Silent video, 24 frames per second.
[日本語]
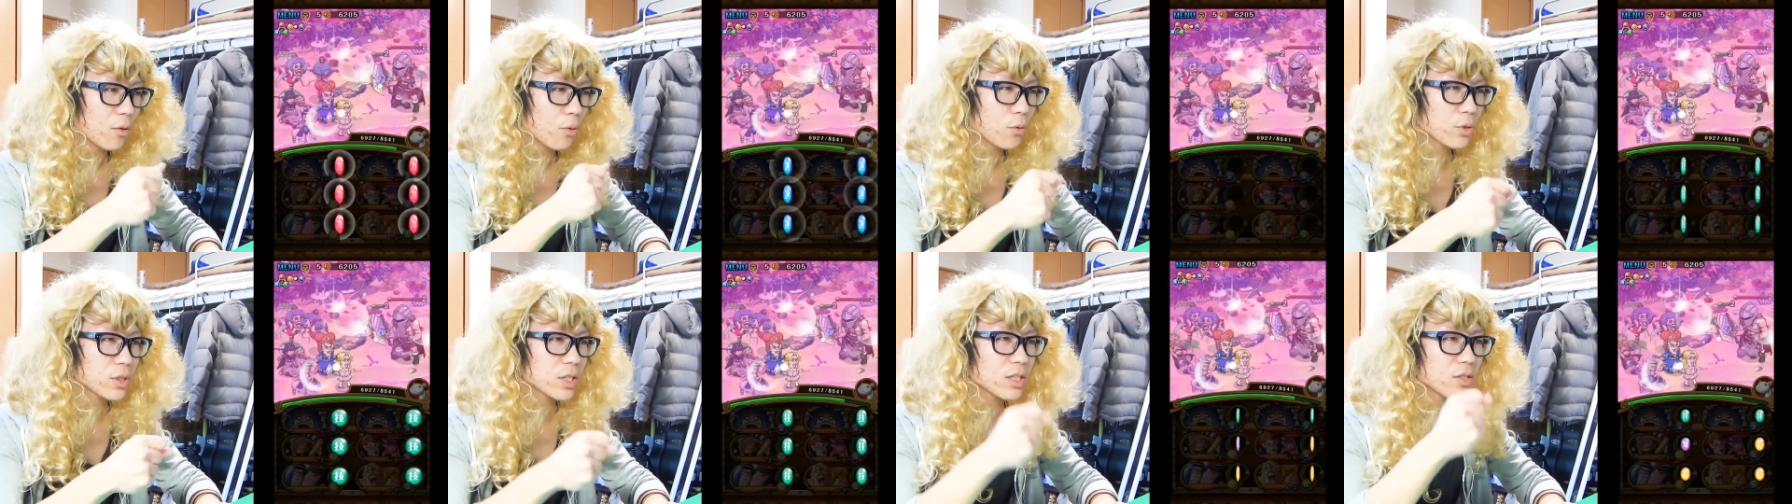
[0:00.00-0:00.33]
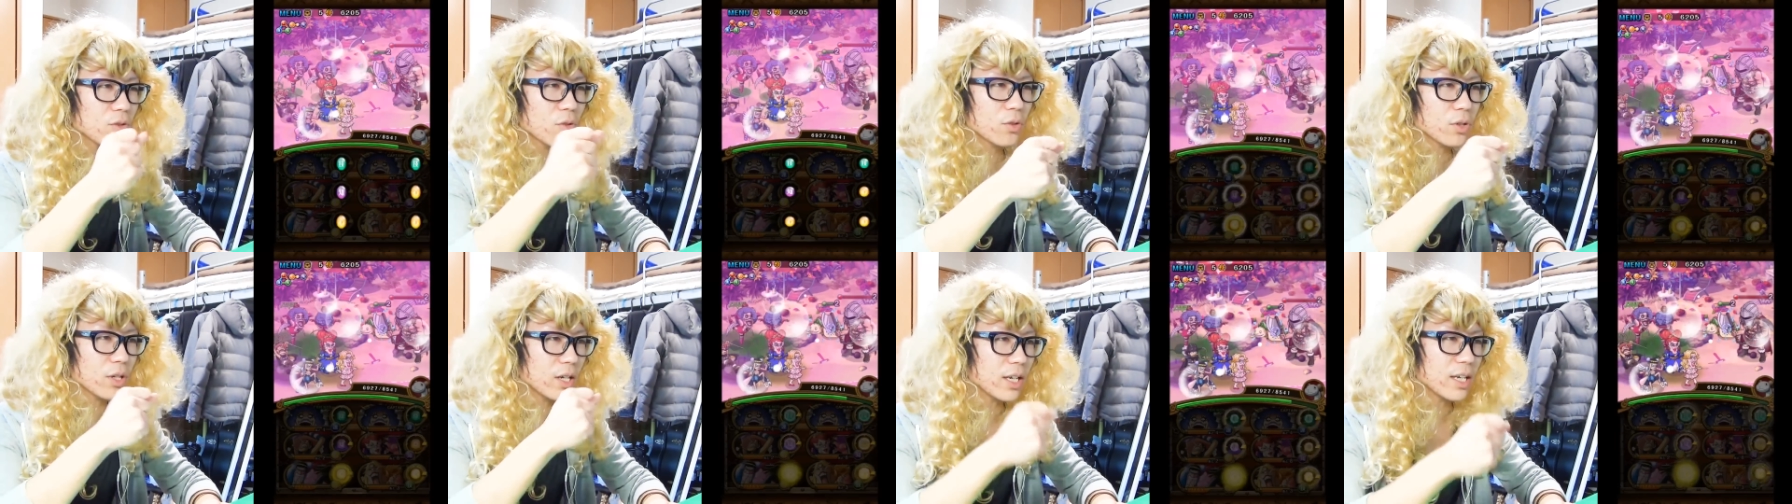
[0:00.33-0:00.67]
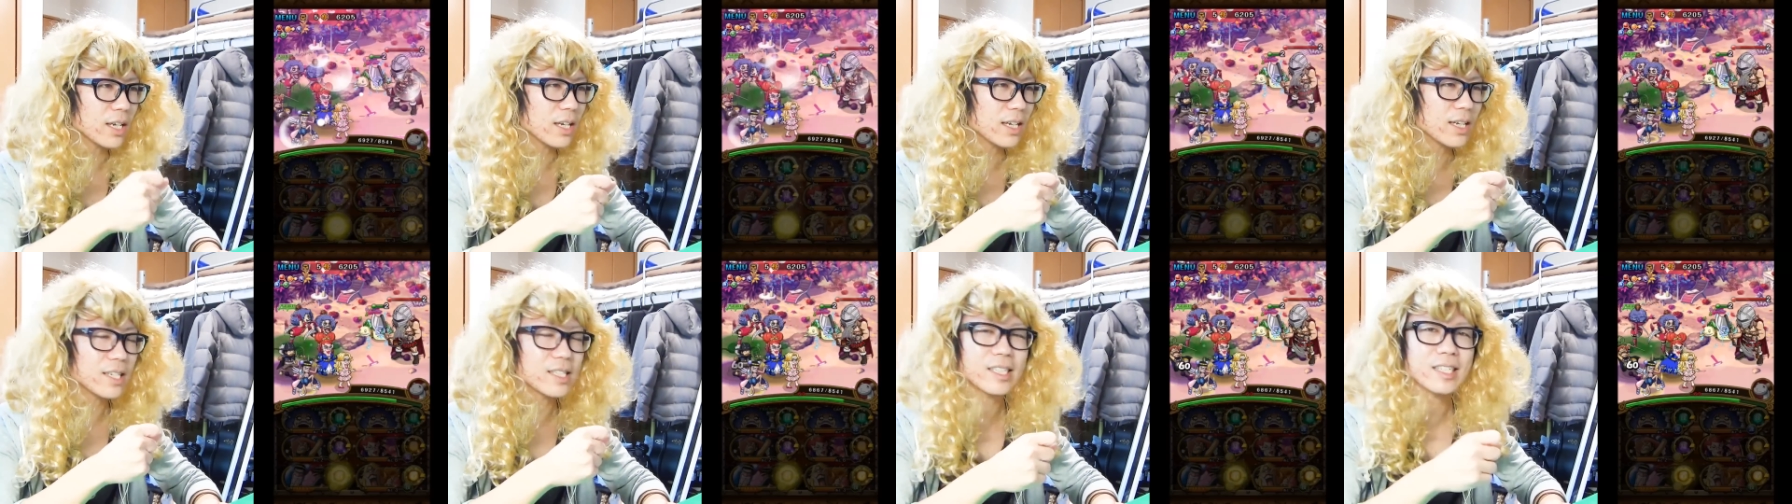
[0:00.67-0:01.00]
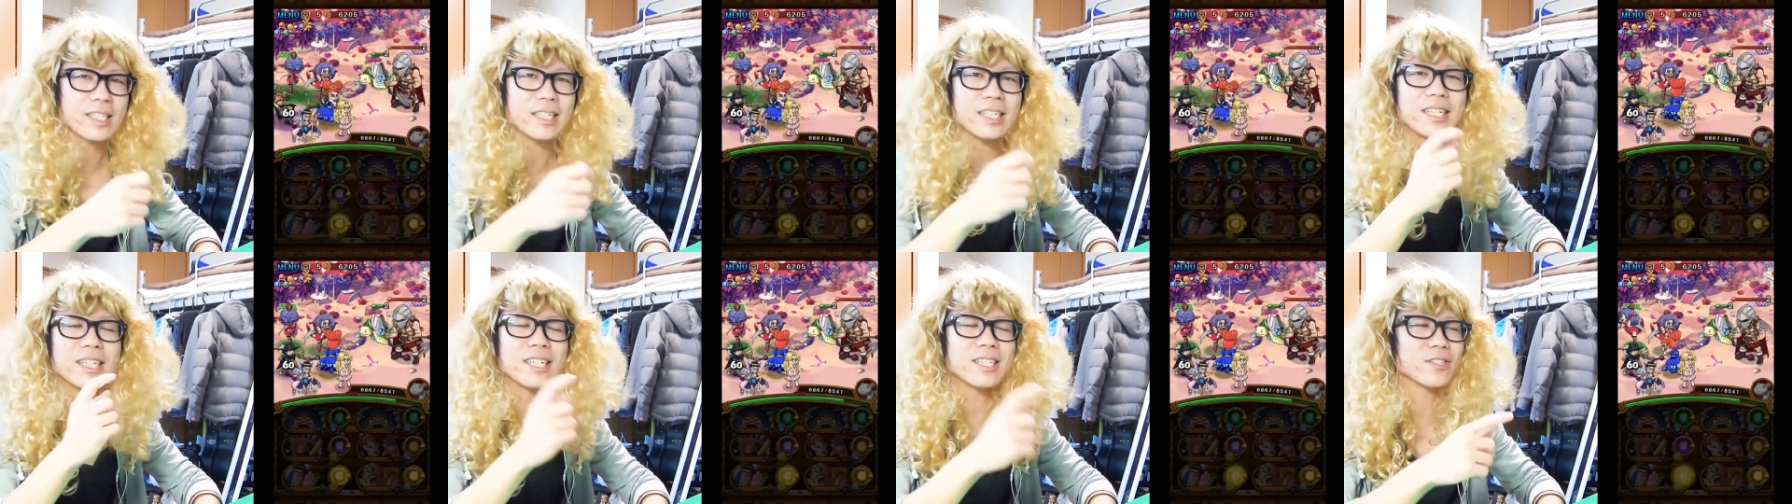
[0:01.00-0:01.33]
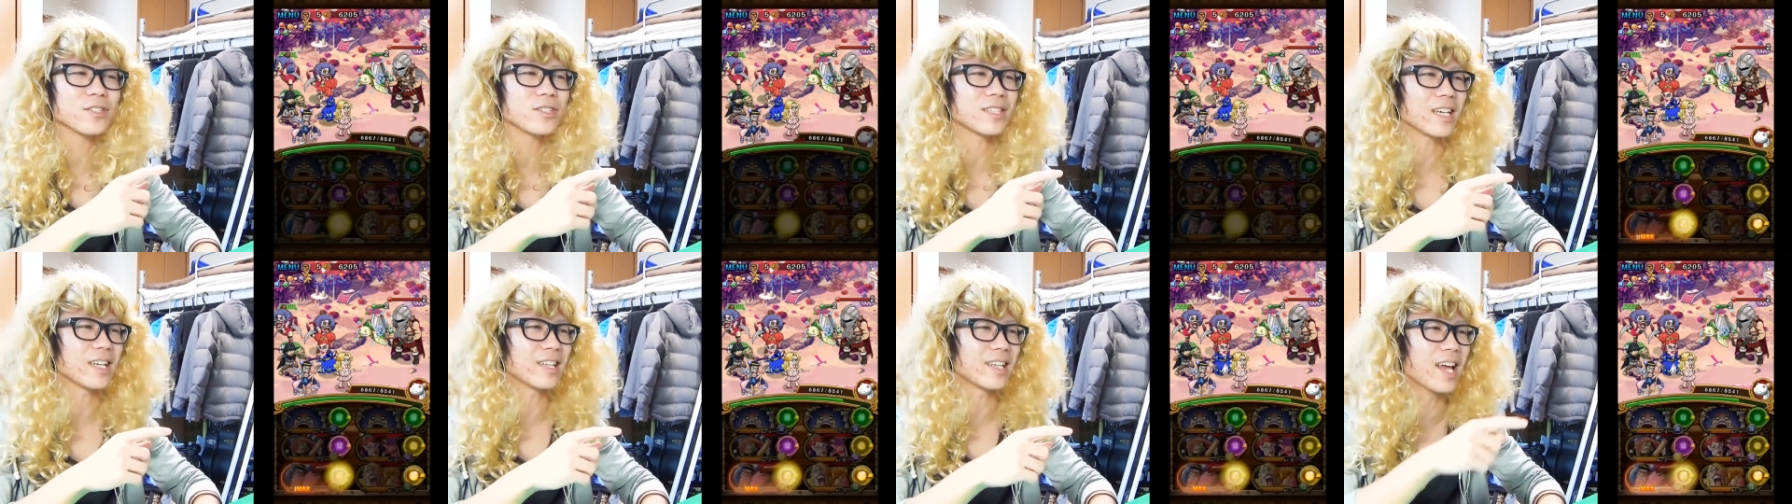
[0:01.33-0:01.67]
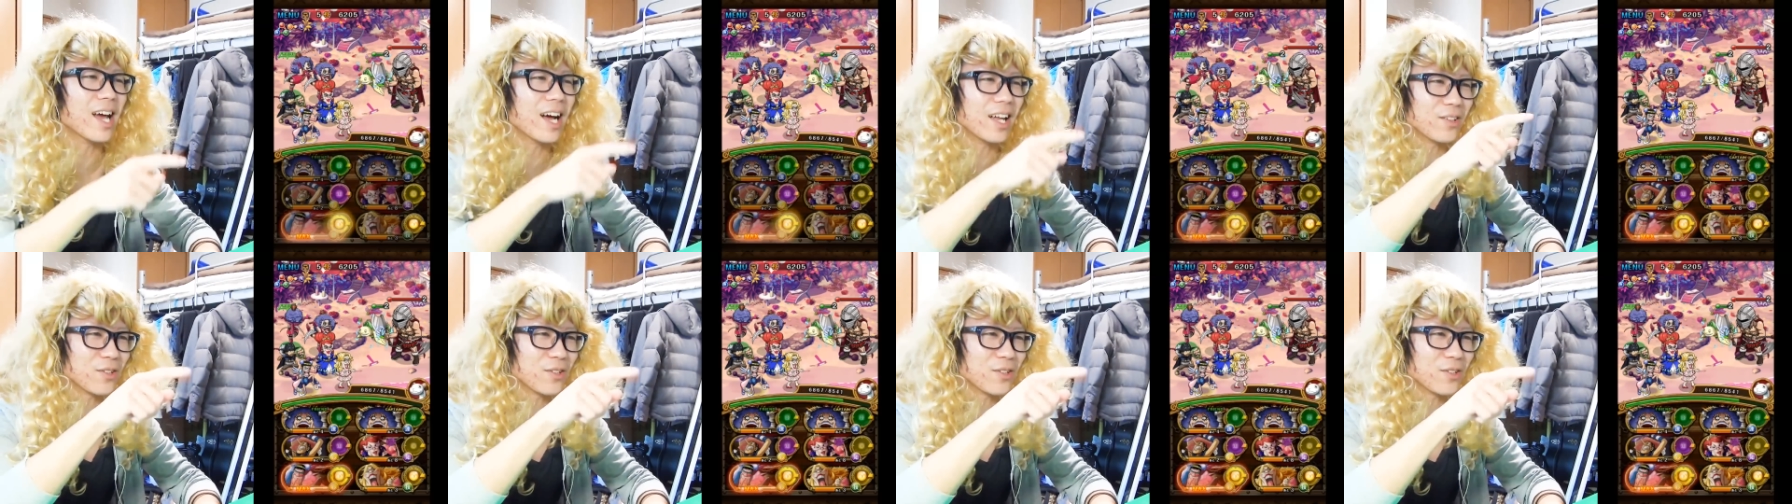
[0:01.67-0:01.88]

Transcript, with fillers: 押すのに意識行き過ぎちゃって